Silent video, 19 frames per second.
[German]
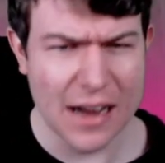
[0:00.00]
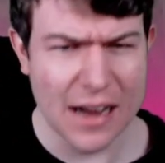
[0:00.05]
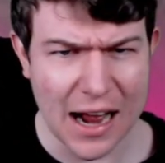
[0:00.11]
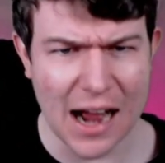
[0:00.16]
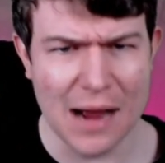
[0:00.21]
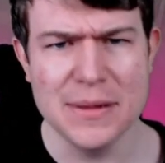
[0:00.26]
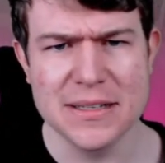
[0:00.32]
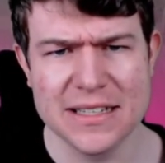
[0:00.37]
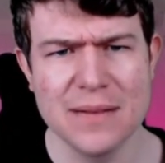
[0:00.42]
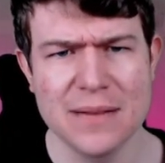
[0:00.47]

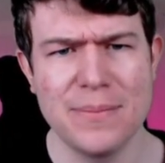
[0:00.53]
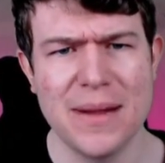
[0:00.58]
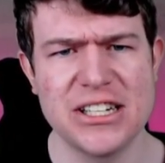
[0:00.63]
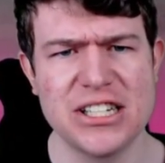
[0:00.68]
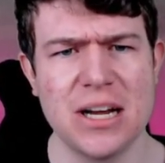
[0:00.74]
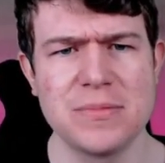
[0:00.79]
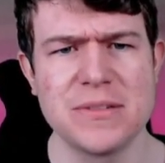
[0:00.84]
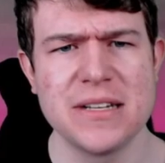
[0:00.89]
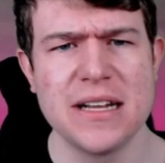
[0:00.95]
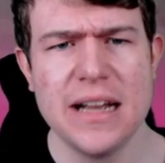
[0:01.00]
Aber es gibt
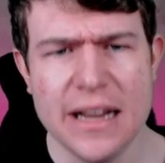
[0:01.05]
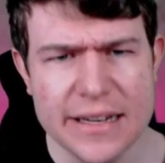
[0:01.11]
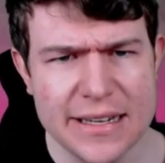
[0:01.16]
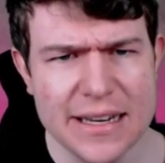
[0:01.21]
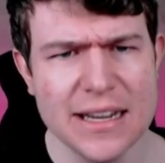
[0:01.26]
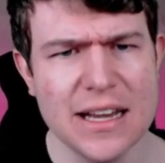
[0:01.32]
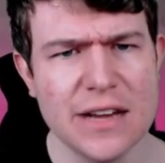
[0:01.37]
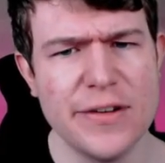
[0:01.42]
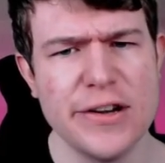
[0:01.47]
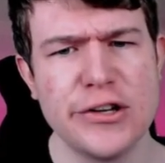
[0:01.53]
Matchups, die
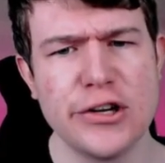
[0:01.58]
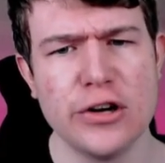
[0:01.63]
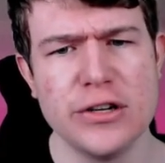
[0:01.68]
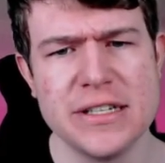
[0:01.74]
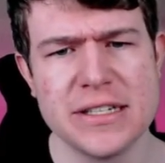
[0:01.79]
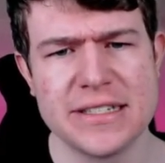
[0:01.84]
ihr gewinnen könnt.